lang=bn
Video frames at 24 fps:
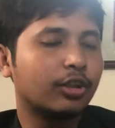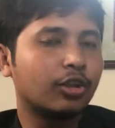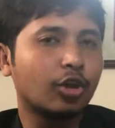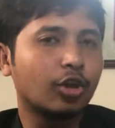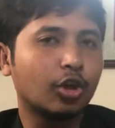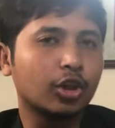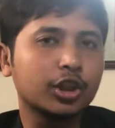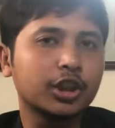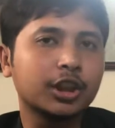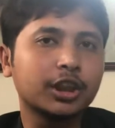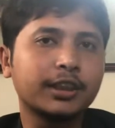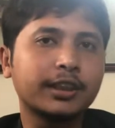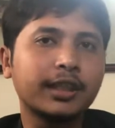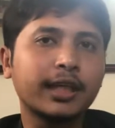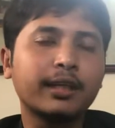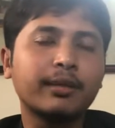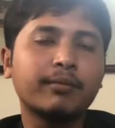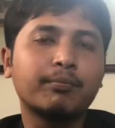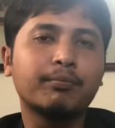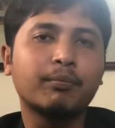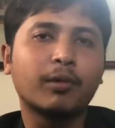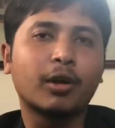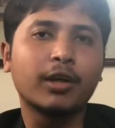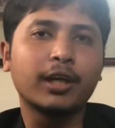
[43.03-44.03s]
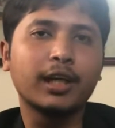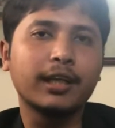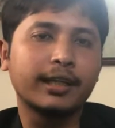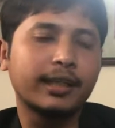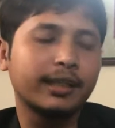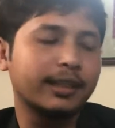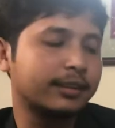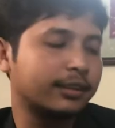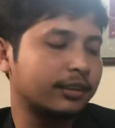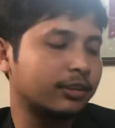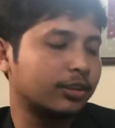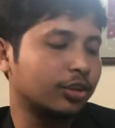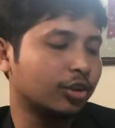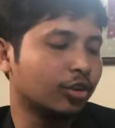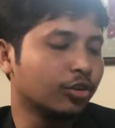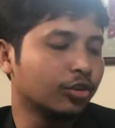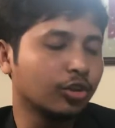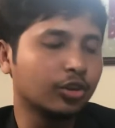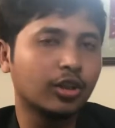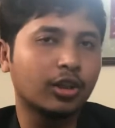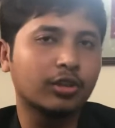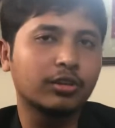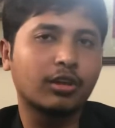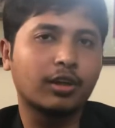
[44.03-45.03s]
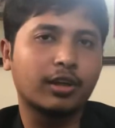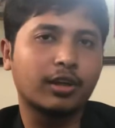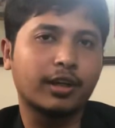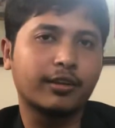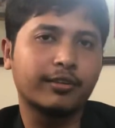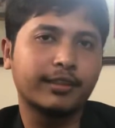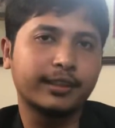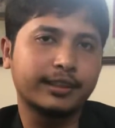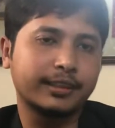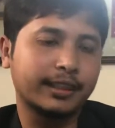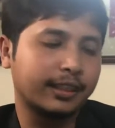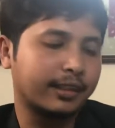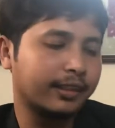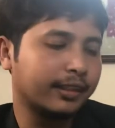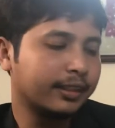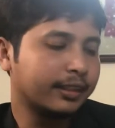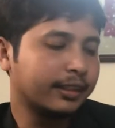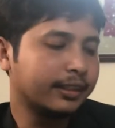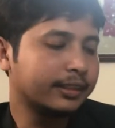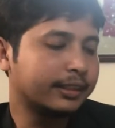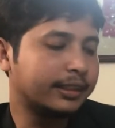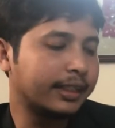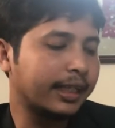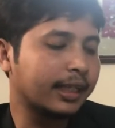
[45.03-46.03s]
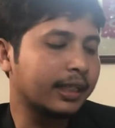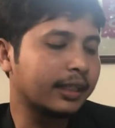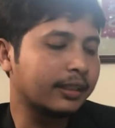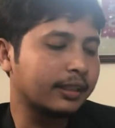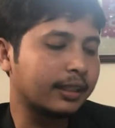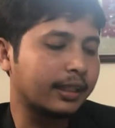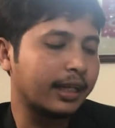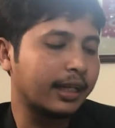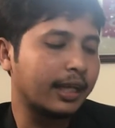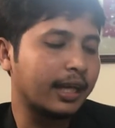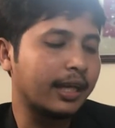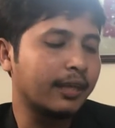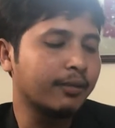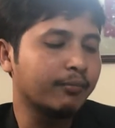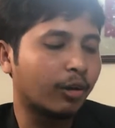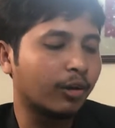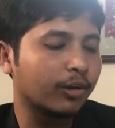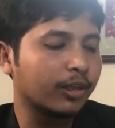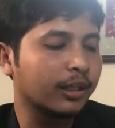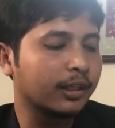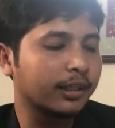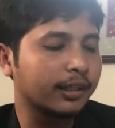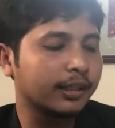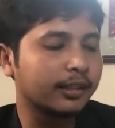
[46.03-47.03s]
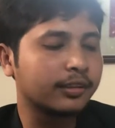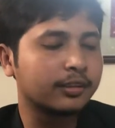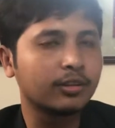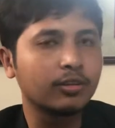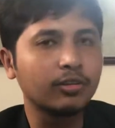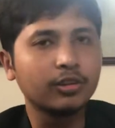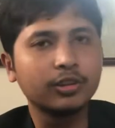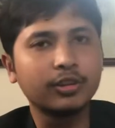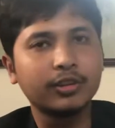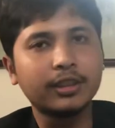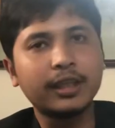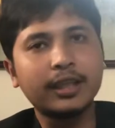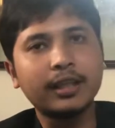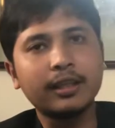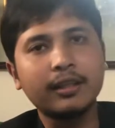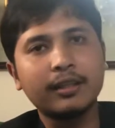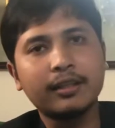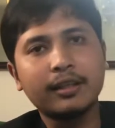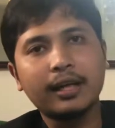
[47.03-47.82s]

দশ সেট মডেল টেস্ট সংযোজন করা হয়েছে যে ক্ষেত্রে এই মডেল টেস্টগুলো যদি